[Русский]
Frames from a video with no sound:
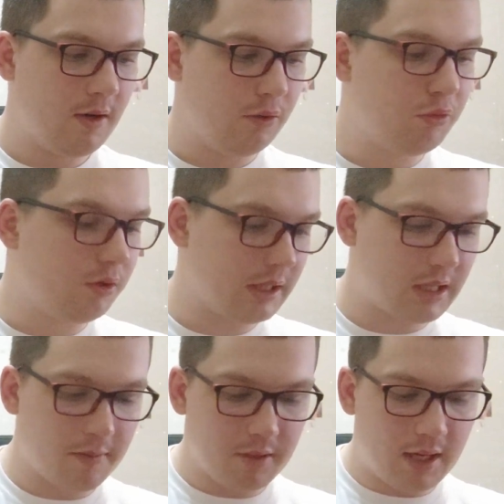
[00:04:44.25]
Ну, на
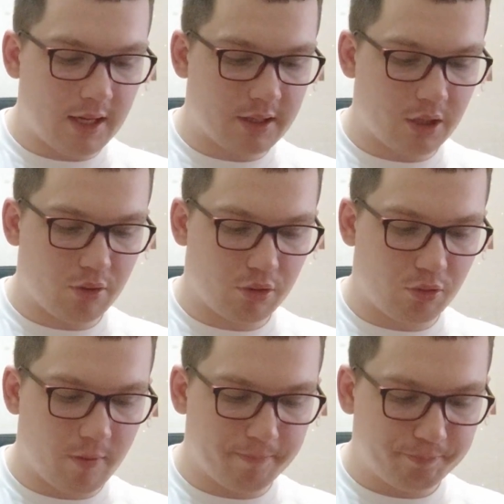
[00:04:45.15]
самом деле я скажу,
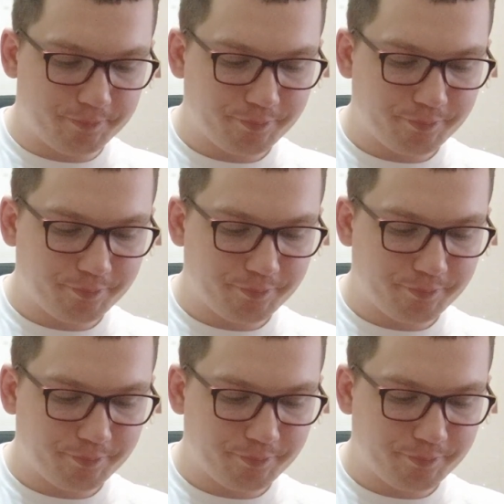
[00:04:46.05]
что